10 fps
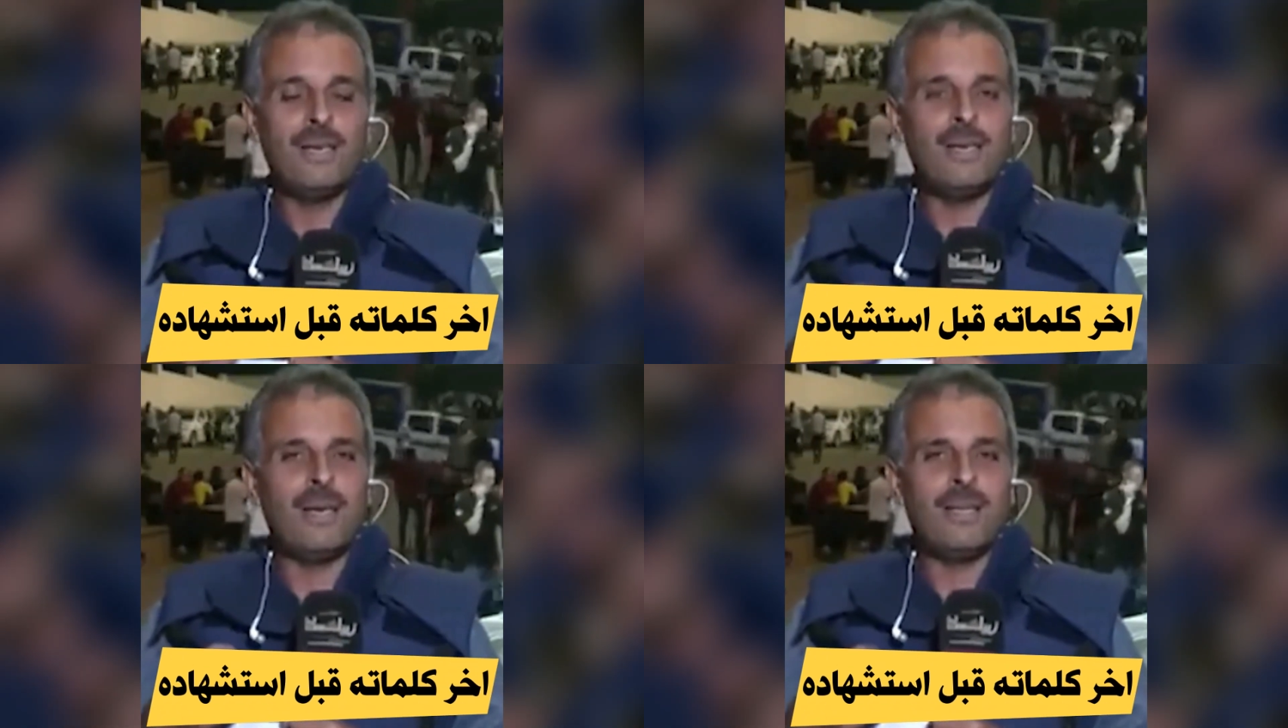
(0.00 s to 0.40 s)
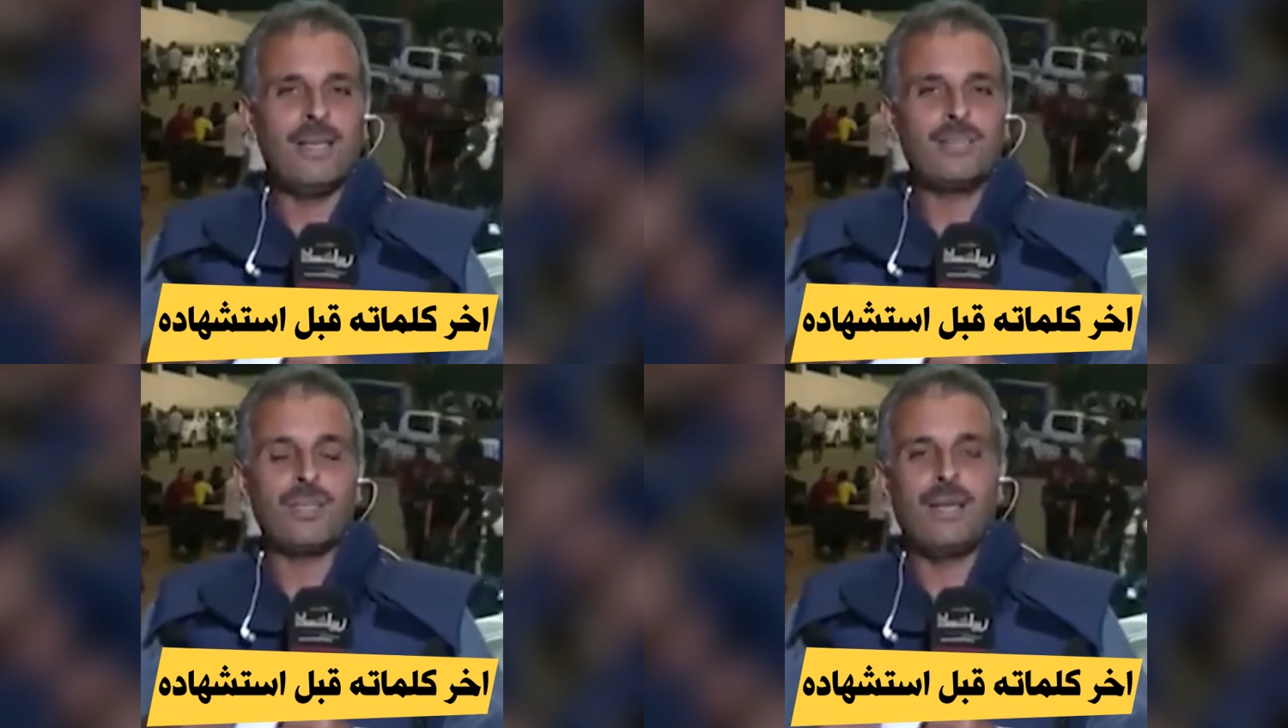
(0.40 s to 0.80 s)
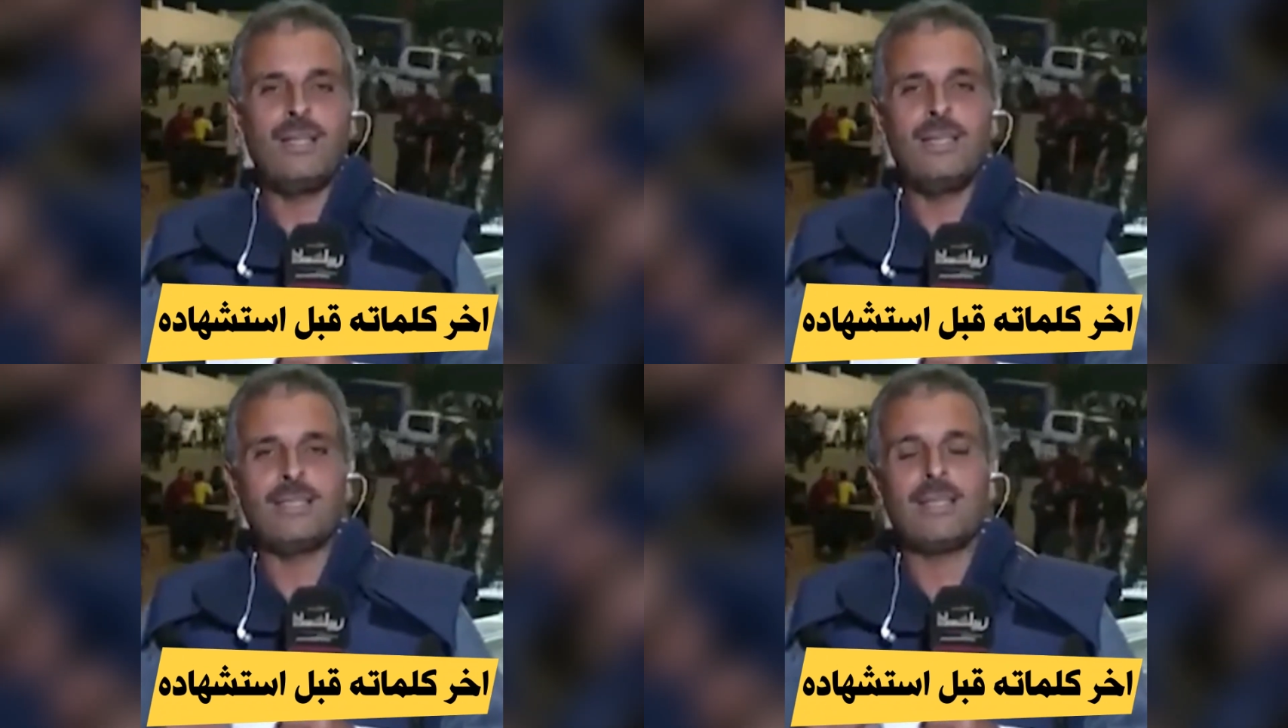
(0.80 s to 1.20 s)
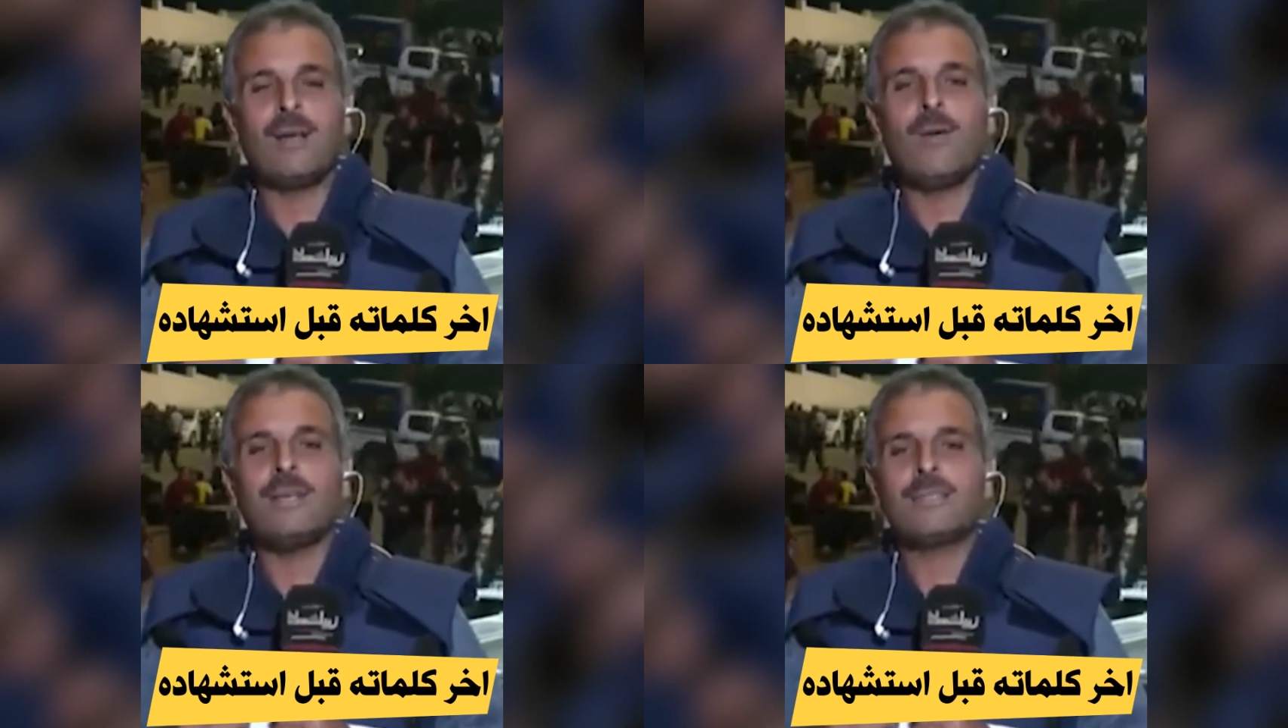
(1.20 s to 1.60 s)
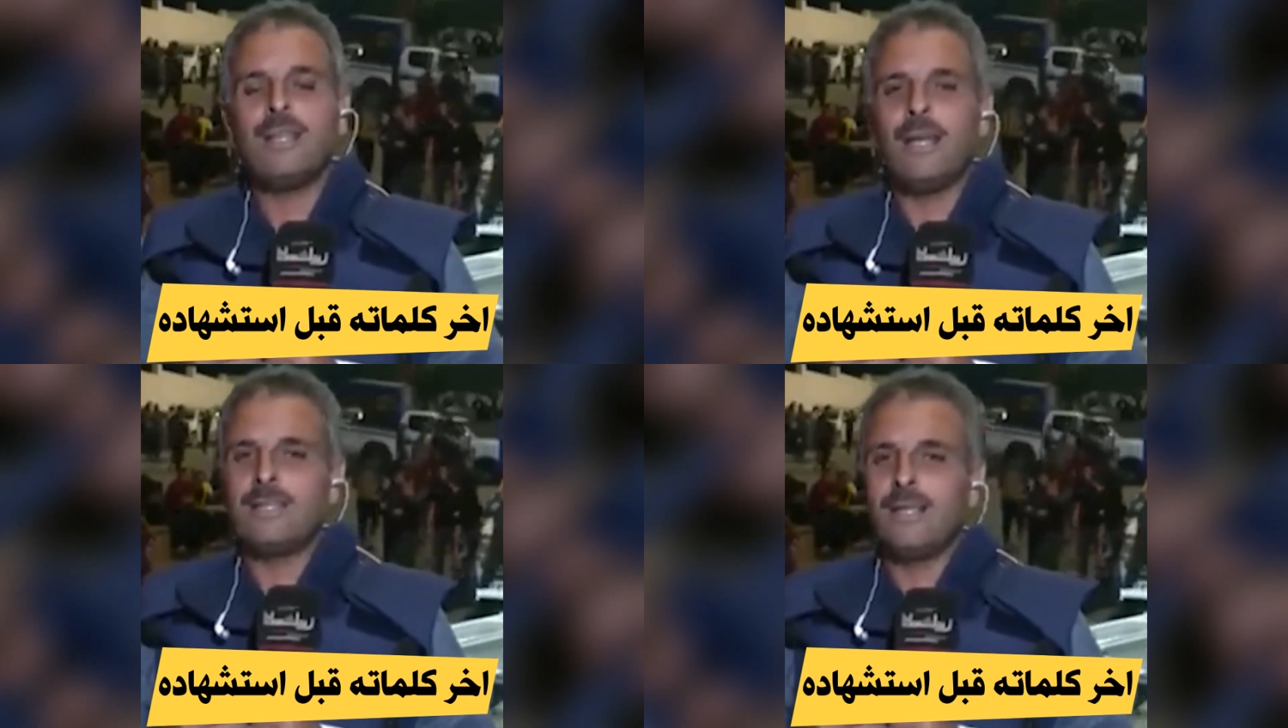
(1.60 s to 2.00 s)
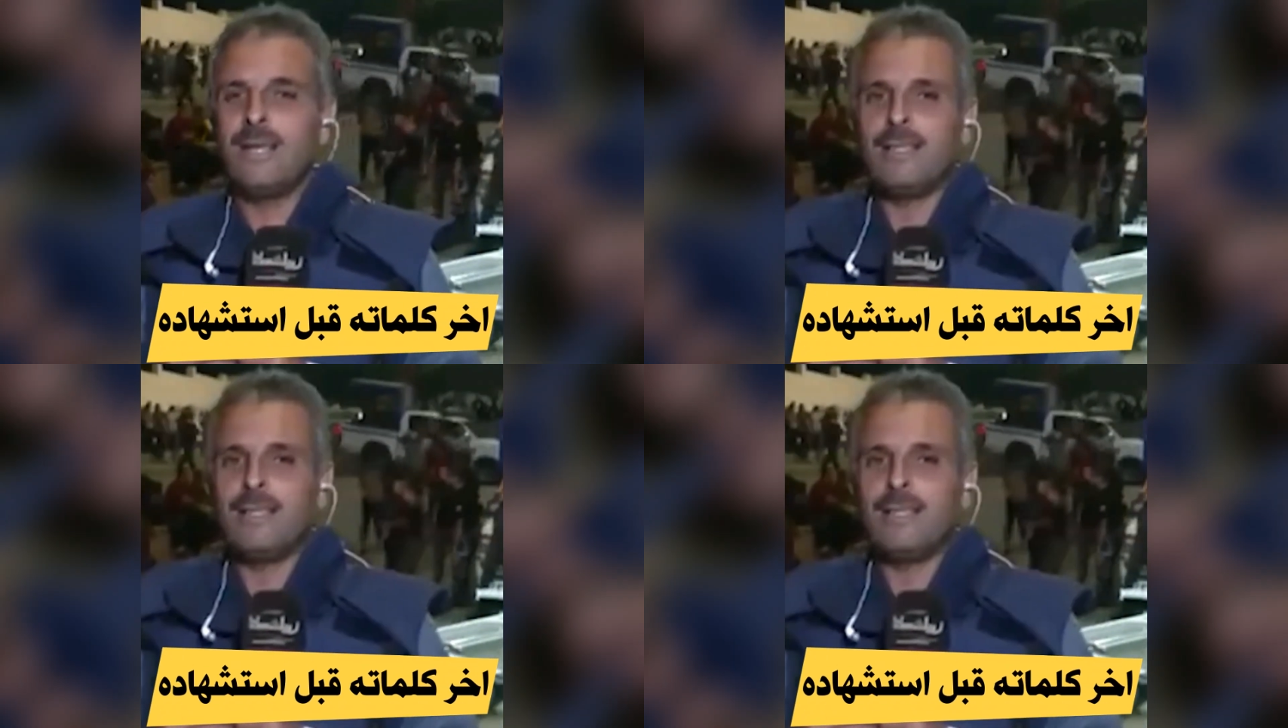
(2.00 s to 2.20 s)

آه، الإسرائيلية تتواصل حتى